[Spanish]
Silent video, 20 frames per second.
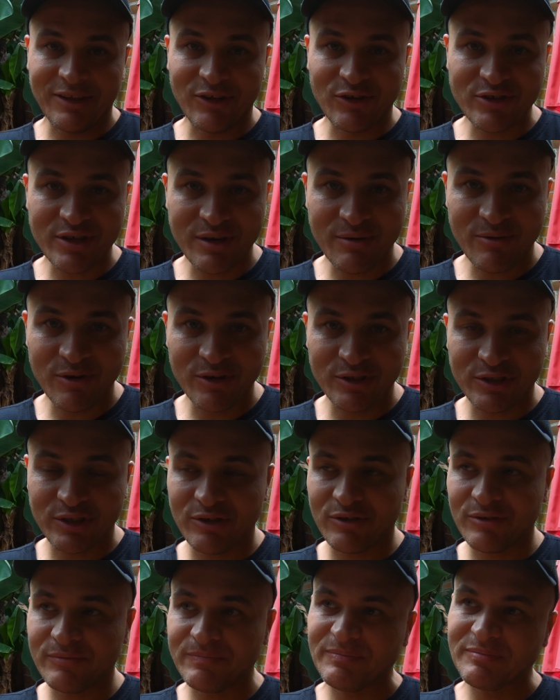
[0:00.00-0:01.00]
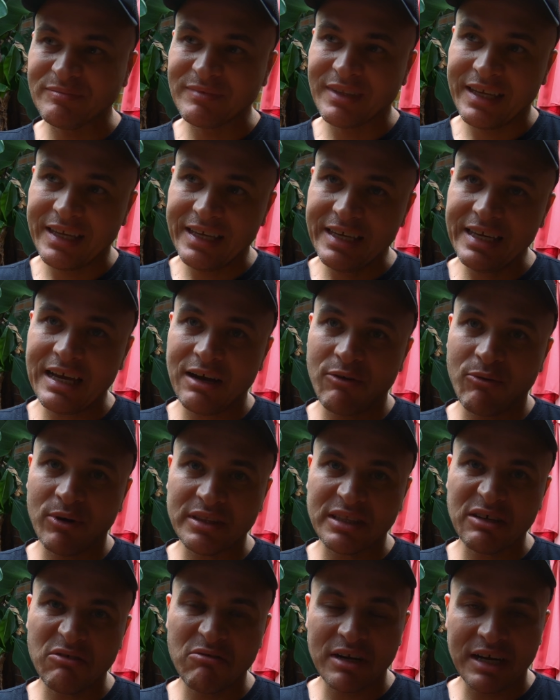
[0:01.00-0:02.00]
12 voltios y
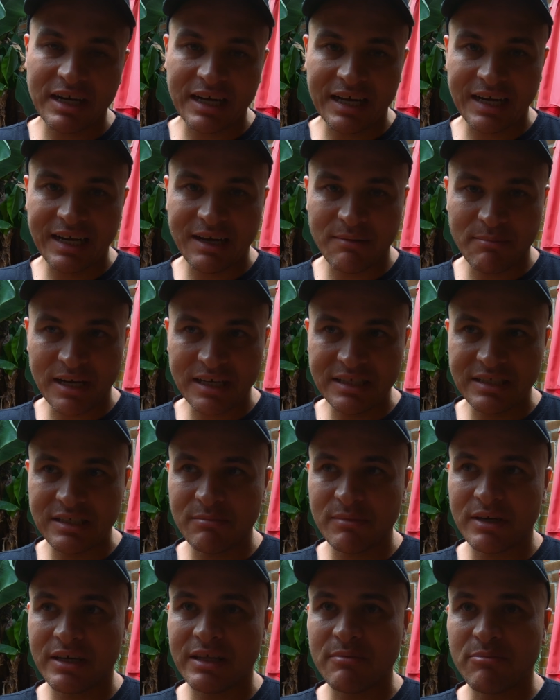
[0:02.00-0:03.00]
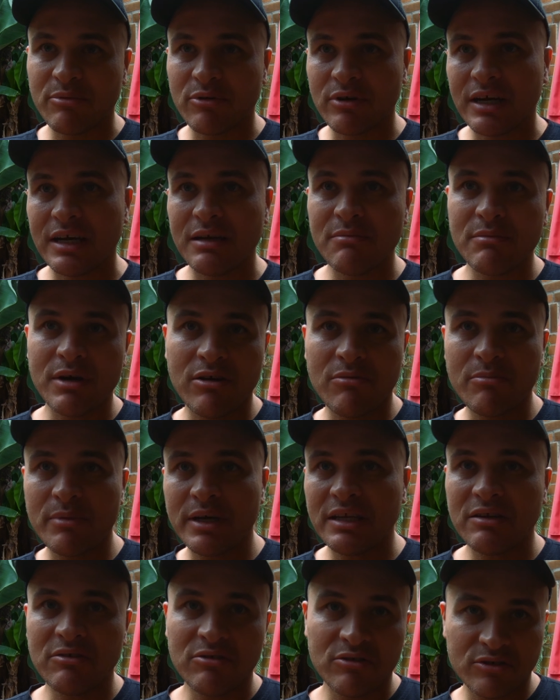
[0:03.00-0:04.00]
aguantan una carga máxima de por ahí más o
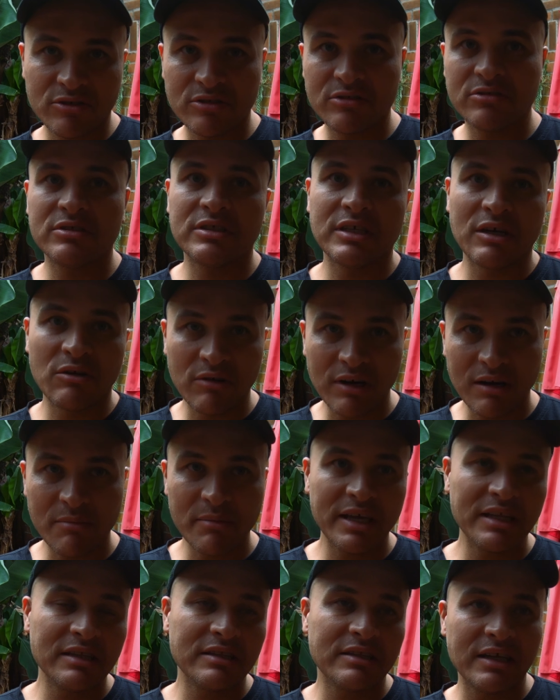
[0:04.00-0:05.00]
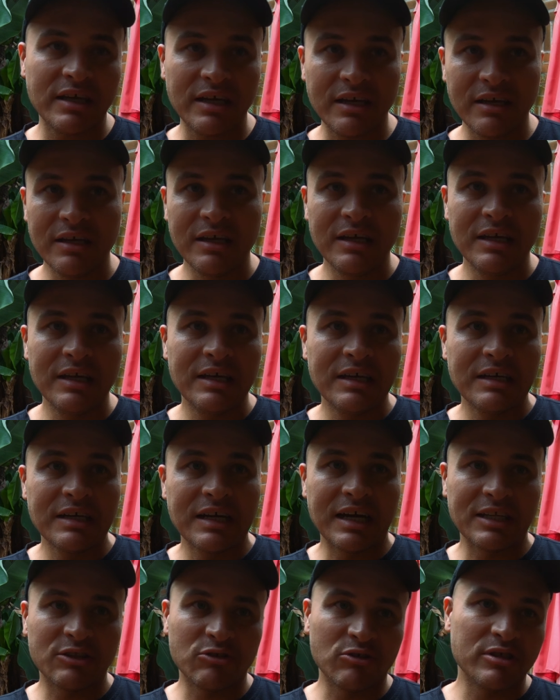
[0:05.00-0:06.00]
menos seguramente
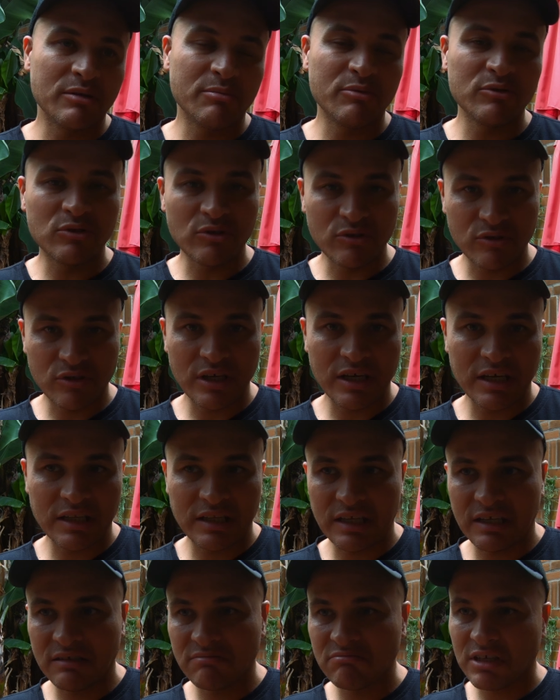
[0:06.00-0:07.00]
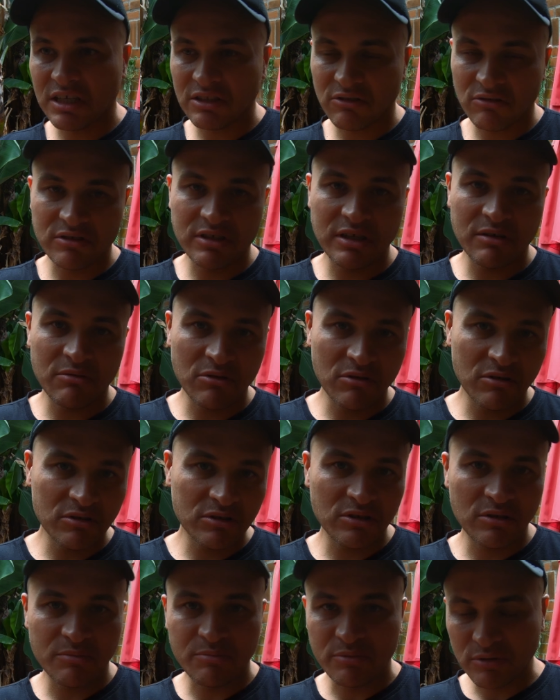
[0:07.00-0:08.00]
14.7, 14
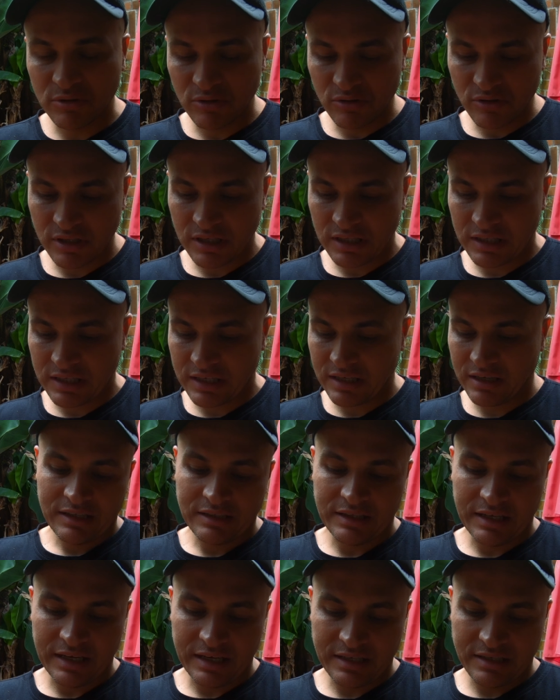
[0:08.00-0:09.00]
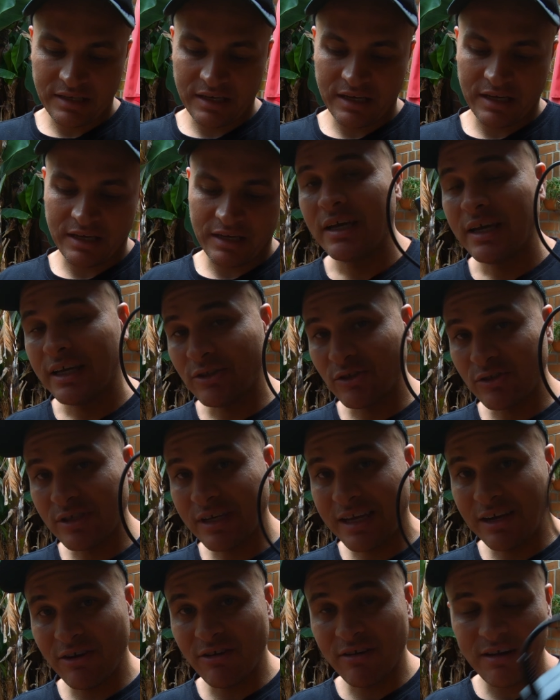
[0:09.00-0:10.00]
voltios, DSE. E.
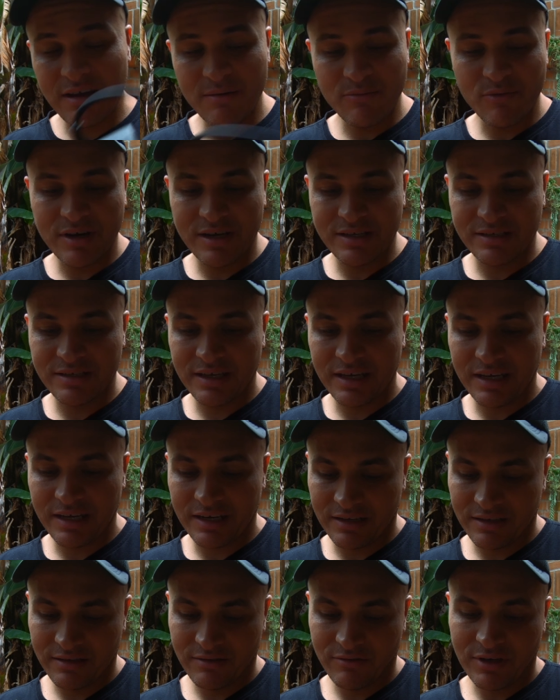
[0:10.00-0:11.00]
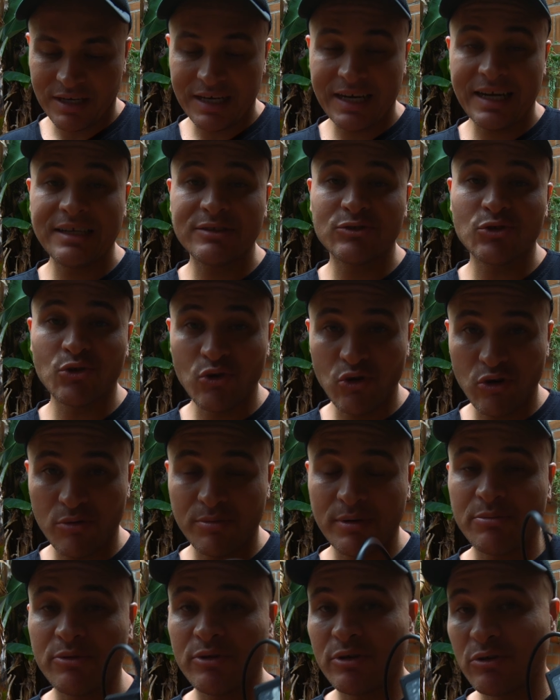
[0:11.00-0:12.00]
Entonces, ¿qué es lo que vamos a hacer? ¿Cuál es el truco
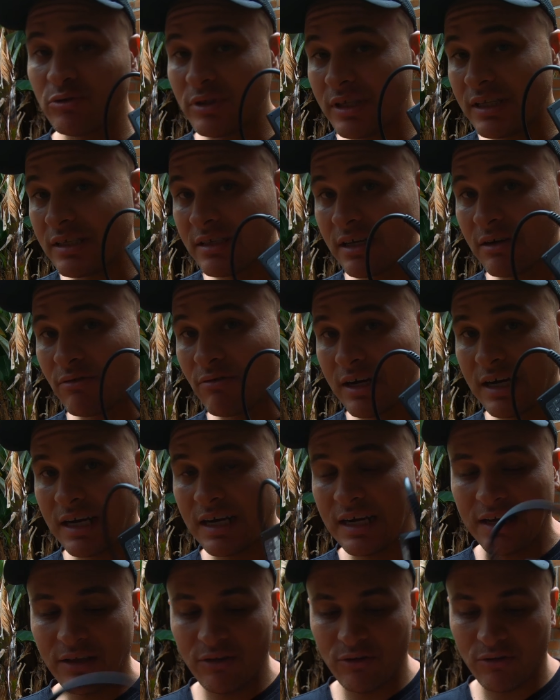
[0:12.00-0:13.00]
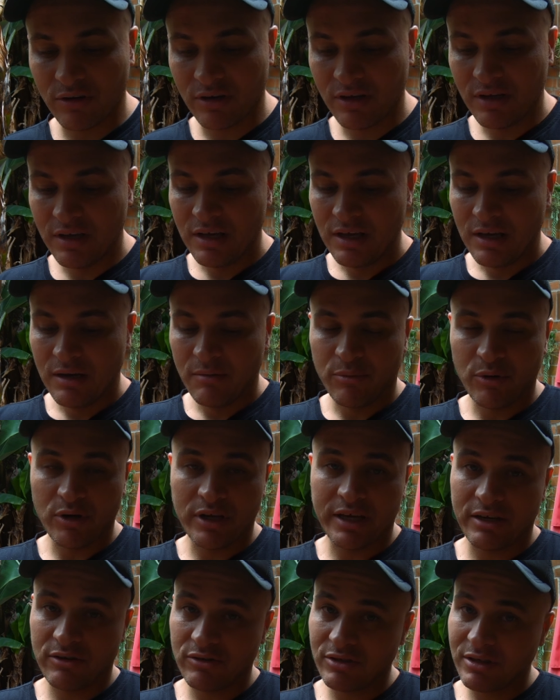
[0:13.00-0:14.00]
para poder utilizar un cargador?
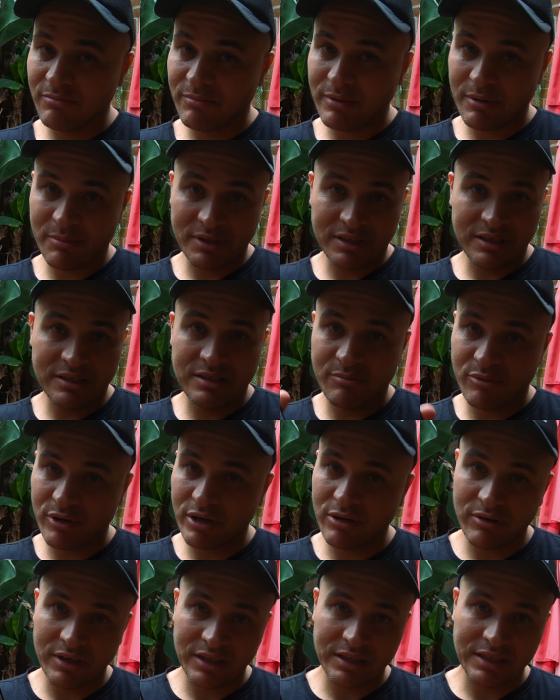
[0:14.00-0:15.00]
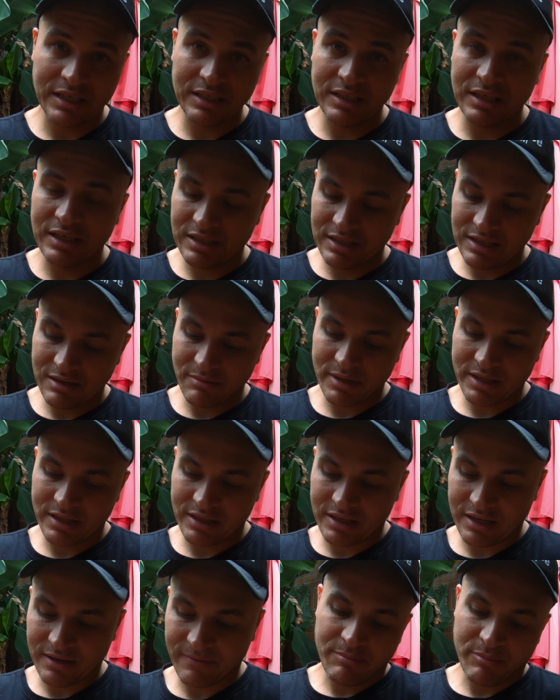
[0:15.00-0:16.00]
porque no simplemente se puede conectar
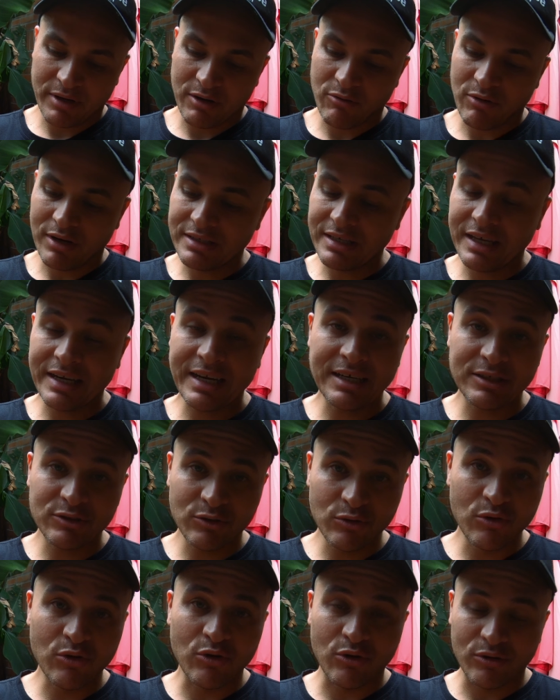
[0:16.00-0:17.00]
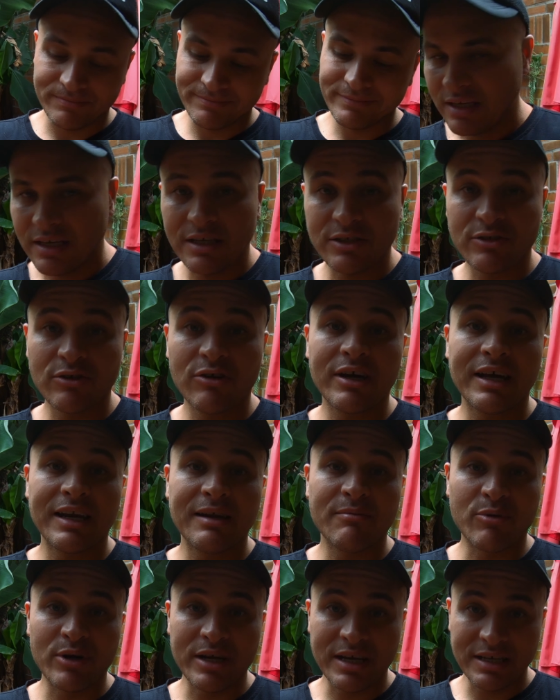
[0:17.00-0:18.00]
directamente. Pues ¿cuál sería el truco? Eso es lo que
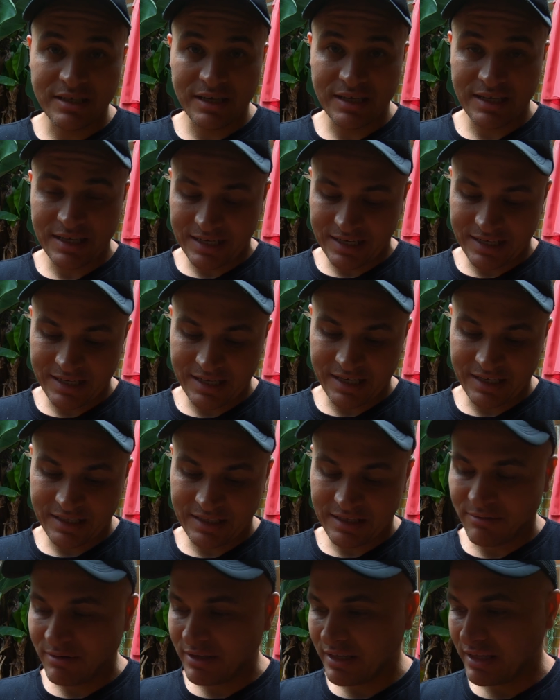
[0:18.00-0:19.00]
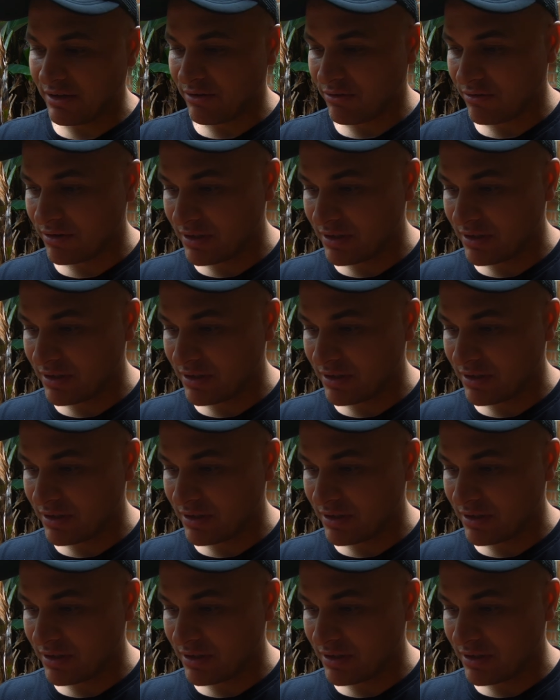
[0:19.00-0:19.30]
les voy a enseñar aquí en este video.